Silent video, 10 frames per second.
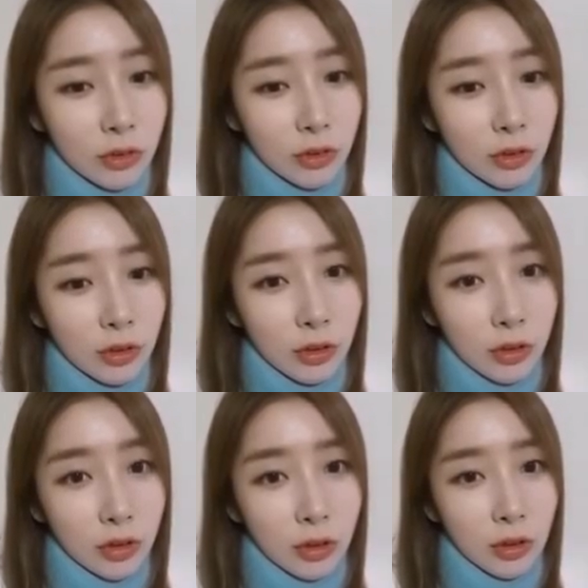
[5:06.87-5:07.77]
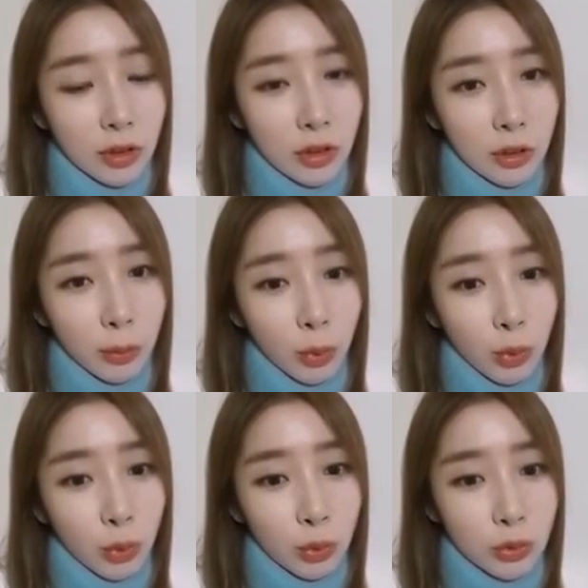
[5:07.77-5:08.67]

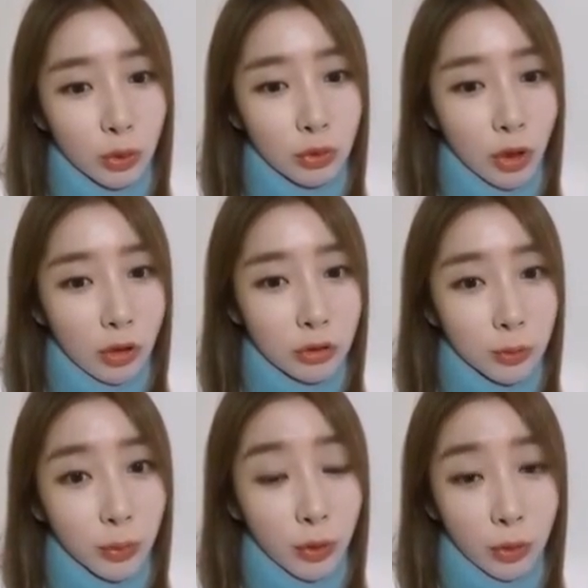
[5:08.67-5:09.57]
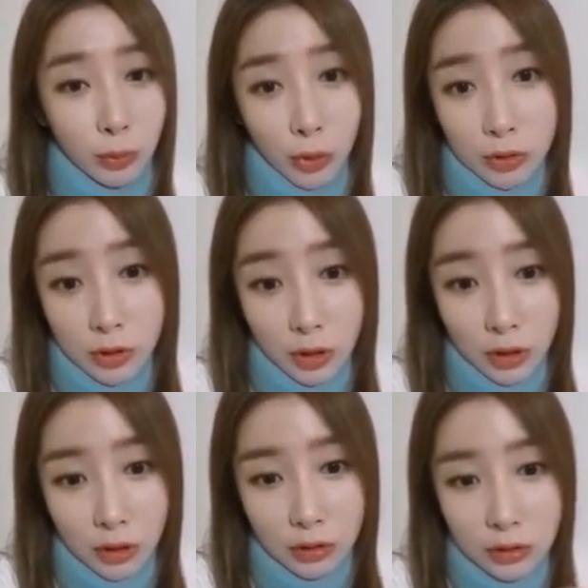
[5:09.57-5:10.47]
일본 저도 가고 싶어요. 머리
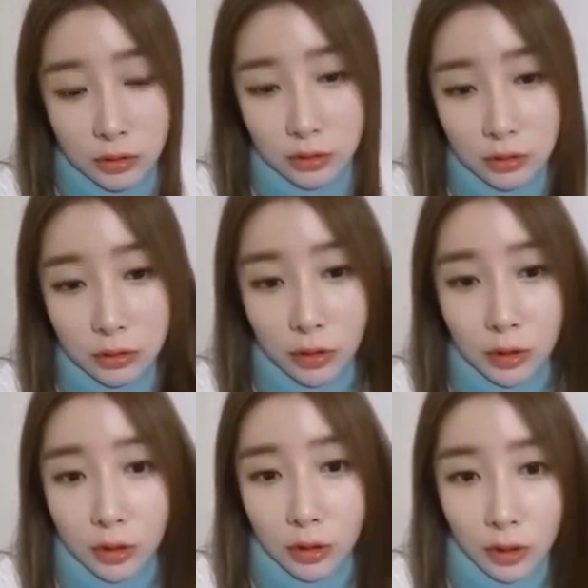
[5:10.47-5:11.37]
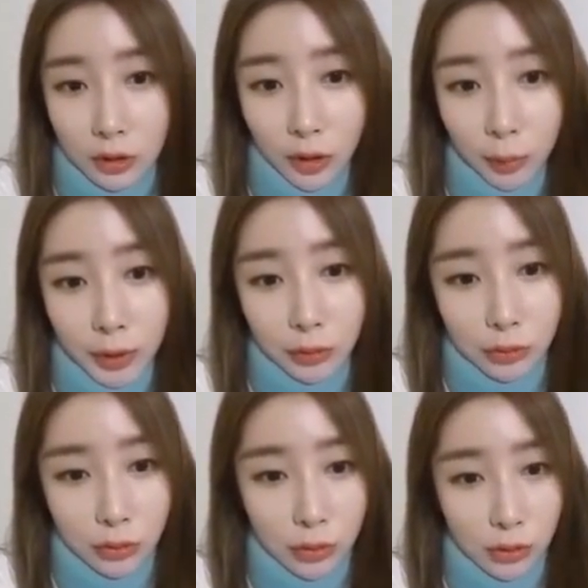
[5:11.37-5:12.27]
색깔은 다
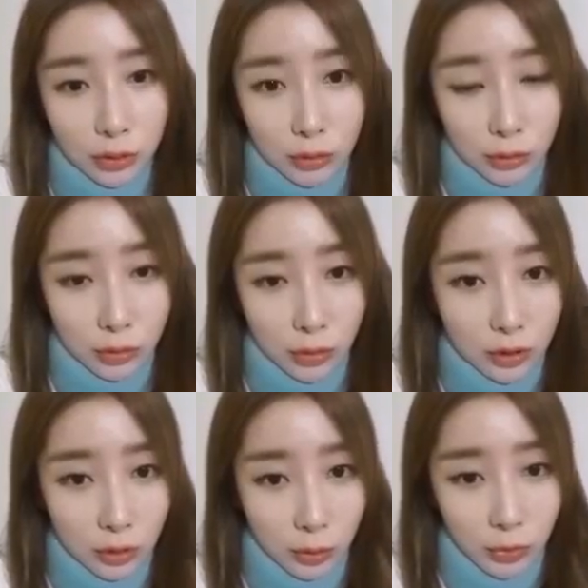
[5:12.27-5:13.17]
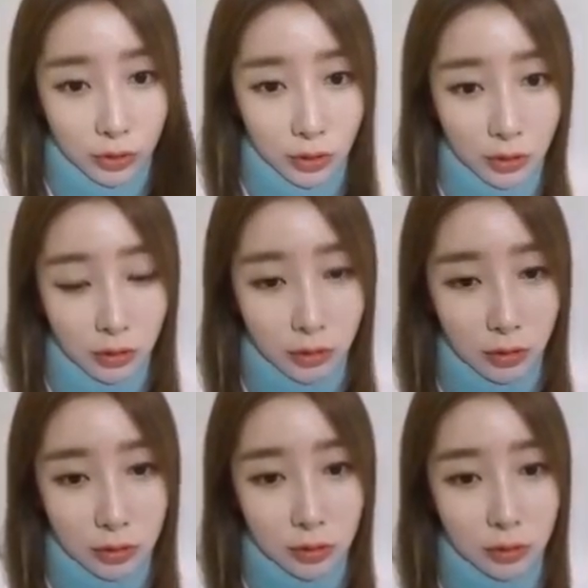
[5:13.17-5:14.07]
빠졌어요. 그래서 다시 염색을 해야
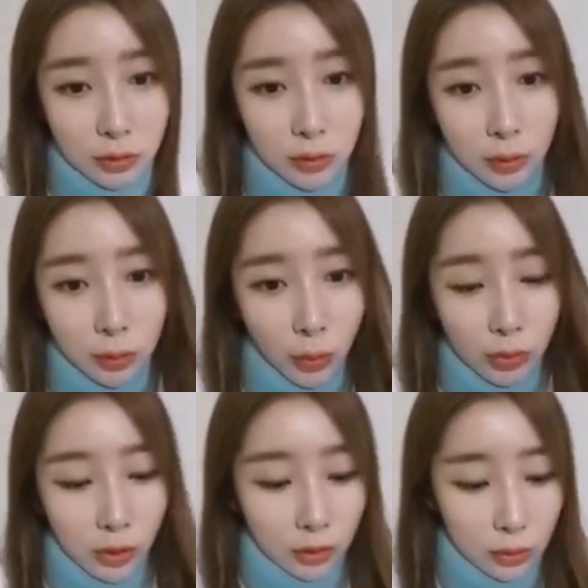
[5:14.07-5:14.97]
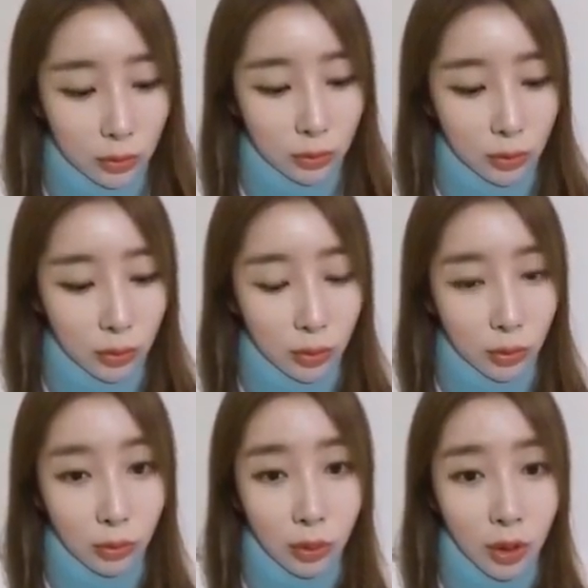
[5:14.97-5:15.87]
되는데 지금 목이
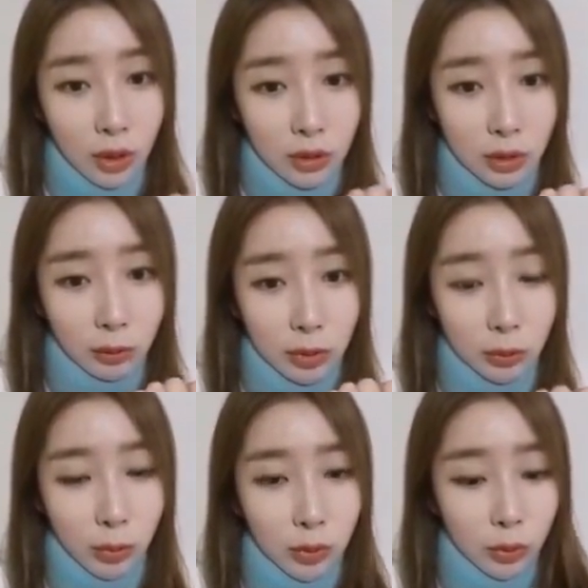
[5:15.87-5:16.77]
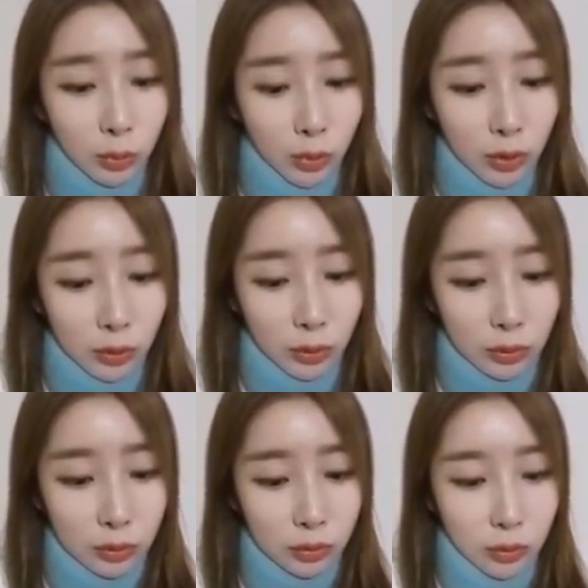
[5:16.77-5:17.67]
다쳐서 샵에서 머리도 못
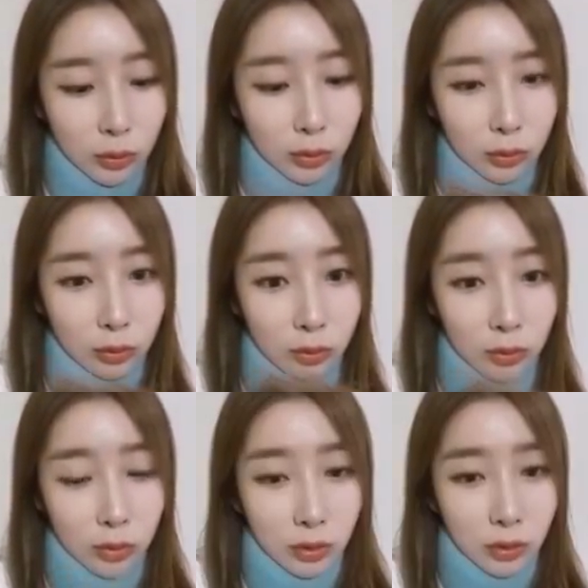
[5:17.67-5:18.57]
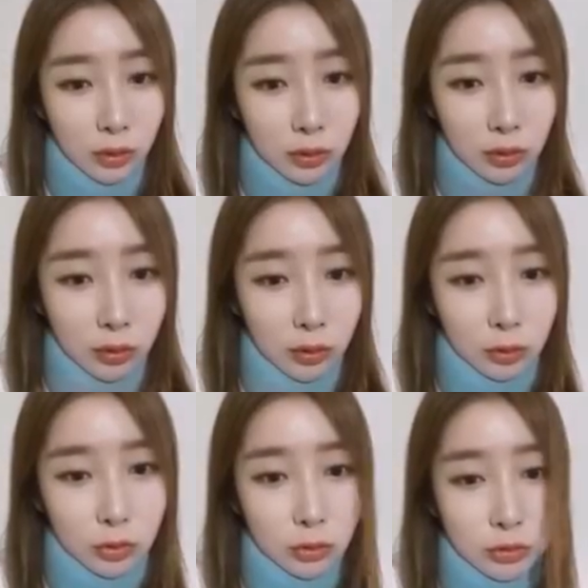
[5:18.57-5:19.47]
감거든요.
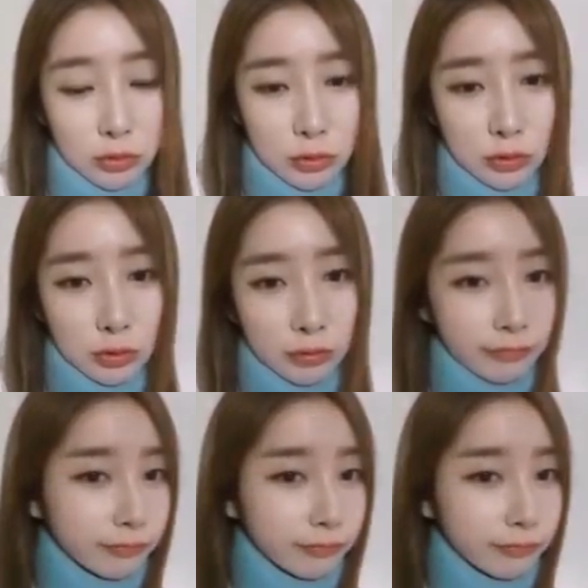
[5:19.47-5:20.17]
그래가지고